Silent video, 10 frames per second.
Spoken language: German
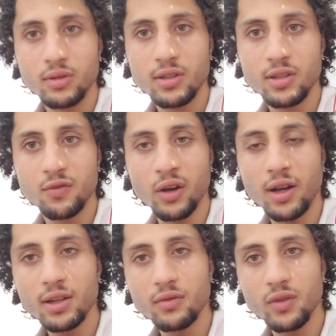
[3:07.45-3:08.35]
dieses
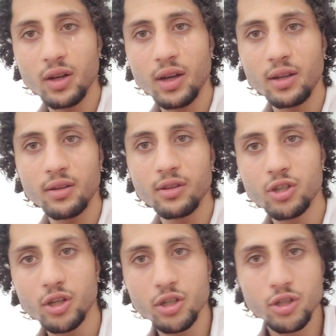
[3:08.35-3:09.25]
Verhalten war gerade
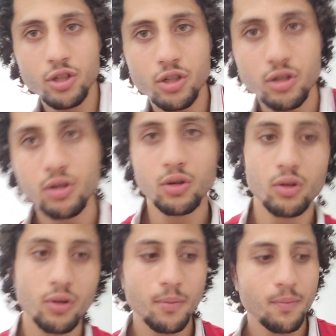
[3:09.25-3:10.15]
nicht richtig,
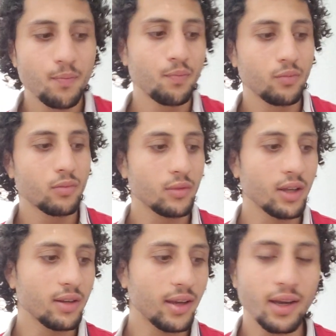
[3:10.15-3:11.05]

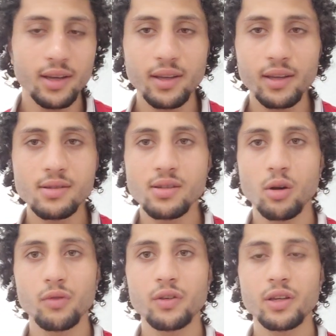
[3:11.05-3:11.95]
dann reagieren sie
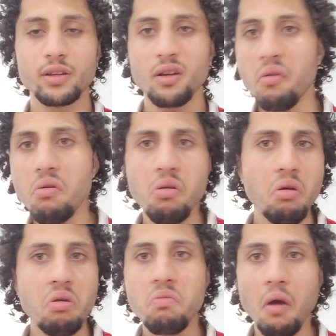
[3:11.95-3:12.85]
auch wie Kinder.
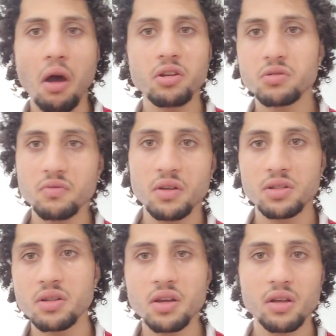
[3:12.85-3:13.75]
Hey, immer hast du
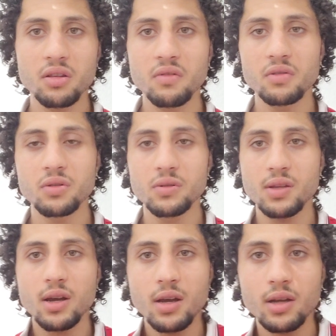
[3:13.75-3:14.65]
was Negatives zu
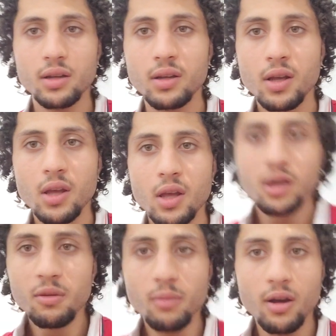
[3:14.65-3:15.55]
sagen,
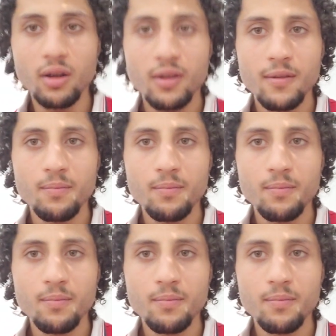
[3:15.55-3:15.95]
immer